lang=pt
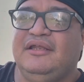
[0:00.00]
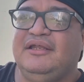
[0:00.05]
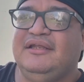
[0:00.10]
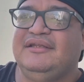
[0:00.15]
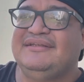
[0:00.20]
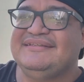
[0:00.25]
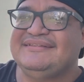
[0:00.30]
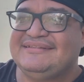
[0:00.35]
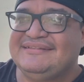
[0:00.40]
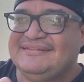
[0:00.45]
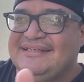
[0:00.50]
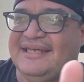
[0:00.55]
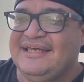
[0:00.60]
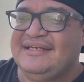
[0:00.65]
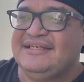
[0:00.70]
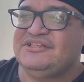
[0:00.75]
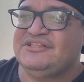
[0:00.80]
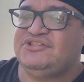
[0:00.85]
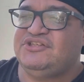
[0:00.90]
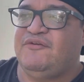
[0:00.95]
de
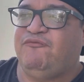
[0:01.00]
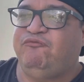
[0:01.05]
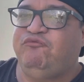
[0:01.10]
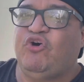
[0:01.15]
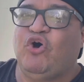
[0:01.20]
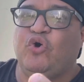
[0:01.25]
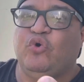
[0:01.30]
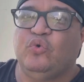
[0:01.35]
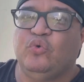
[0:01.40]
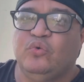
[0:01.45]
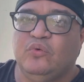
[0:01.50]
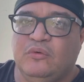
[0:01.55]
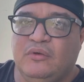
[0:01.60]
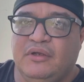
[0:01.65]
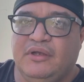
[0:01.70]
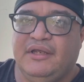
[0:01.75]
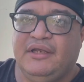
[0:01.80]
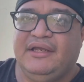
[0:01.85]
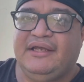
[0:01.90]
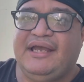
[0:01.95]
seres de fogo
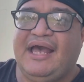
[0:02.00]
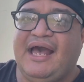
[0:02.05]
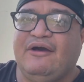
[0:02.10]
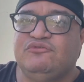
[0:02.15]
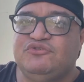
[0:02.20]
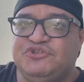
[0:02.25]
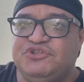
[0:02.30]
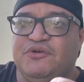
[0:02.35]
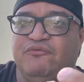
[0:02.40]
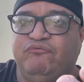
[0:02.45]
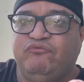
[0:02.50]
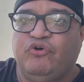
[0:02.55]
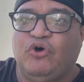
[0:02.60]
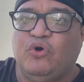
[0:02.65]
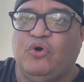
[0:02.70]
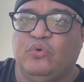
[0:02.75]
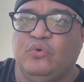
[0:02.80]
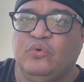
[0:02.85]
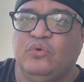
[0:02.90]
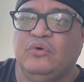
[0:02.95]
carros de
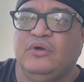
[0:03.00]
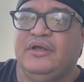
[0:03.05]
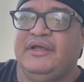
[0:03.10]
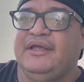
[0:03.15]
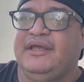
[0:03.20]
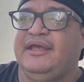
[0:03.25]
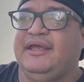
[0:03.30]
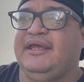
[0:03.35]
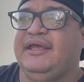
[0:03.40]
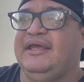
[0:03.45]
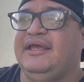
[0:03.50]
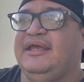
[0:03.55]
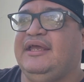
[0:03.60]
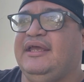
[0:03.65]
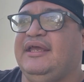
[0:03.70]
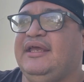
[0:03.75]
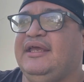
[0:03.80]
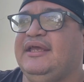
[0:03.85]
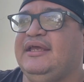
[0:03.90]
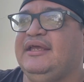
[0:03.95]
fogo,
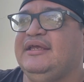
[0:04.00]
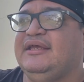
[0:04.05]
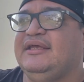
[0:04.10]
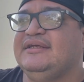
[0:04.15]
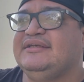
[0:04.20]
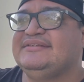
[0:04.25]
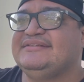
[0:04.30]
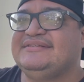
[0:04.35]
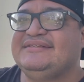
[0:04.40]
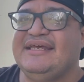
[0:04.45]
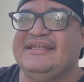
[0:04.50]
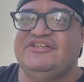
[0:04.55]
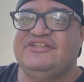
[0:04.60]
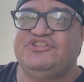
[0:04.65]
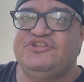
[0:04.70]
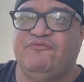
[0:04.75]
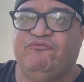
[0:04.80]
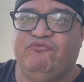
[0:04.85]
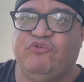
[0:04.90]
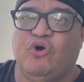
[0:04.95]
eh, seres
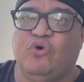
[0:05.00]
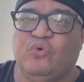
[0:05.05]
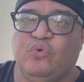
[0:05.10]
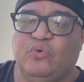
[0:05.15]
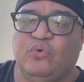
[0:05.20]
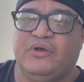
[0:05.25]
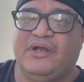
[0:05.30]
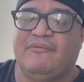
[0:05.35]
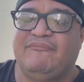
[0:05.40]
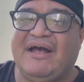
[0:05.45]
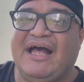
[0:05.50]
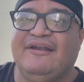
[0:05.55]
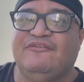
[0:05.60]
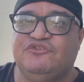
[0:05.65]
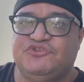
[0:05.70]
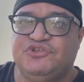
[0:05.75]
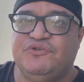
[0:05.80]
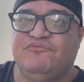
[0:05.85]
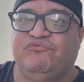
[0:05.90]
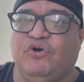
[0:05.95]
de fogo,
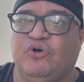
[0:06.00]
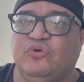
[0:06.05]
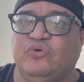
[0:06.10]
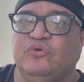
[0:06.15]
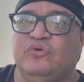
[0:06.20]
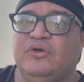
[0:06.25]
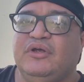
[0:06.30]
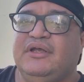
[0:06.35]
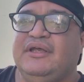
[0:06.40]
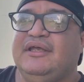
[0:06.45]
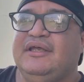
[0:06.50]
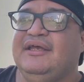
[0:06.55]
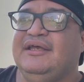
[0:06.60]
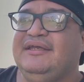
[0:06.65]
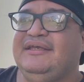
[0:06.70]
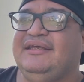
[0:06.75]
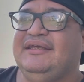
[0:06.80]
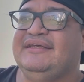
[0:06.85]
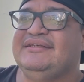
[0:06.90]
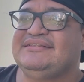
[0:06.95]
cavalos de fogo,
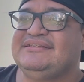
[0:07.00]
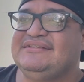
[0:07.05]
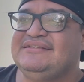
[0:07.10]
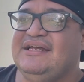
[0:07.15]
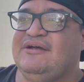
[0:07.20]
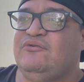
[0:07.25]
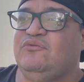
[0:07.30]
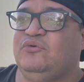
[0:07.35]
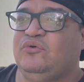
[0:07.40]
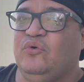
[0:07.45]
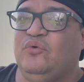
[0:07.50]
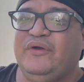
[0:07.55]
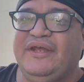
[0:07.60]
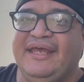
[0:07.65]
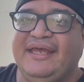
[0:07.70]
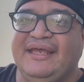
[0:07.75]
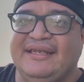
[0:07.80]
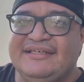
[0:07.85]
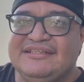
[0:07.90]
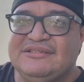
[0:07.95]
que estão com
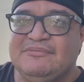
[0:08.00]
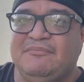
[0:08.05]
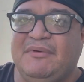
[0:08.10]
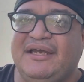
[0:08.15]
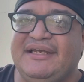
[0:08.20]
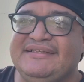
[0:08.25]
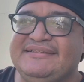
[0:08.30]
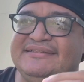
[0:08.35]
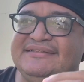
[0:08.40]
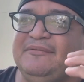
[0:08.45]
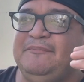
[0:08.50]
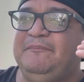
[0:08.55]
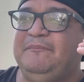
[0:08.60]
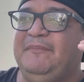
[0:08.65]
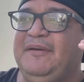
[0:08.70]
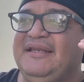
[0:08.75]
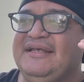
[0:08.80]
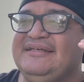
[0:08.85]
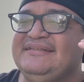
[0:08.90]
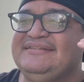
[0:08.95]
eles, mas
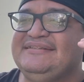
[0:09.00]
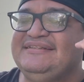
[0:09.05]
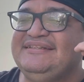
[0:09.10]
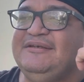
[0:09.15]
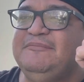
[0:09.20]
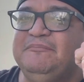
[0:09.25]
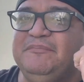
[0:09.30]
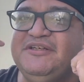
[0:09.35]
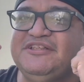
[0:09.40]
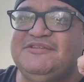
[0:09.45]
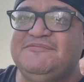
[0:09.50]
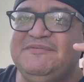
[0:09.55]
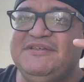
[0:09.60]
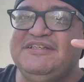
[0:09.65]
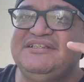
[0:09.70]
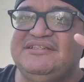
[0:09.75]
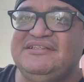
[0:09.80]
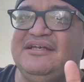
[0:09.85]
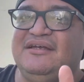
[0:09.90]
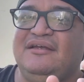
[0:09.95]
pela simples
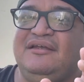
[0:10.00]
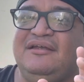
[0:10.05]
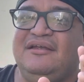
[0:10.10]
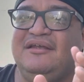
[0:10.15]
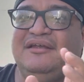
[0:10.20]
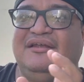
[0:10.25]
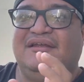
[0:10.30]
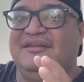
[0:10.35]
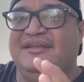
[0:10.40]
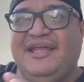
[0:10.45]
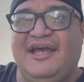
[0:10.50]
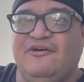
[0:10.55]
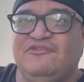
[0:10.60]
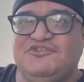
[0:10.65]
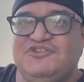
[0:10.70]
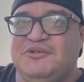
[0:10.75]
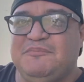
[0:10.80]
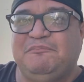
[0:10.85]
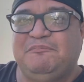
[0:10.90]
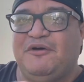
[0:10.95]
vista não
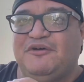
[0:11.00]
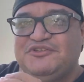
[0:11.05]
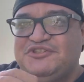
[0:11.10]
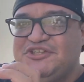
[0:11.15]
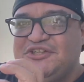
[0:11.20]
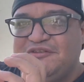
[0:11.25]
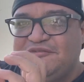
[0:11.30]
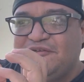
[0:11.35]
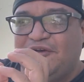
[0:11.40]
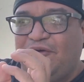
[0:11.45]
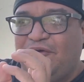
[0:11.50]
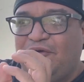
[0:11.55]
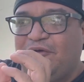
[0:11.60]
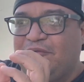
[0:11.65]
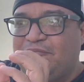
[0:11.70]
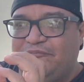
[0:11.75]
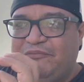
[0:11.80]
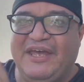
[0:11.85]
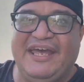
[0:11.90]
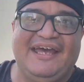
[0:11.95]
se podem
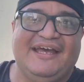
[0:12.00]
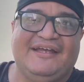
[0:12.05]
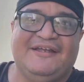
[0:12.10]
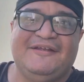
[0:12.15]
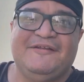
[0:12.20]
oh, ver.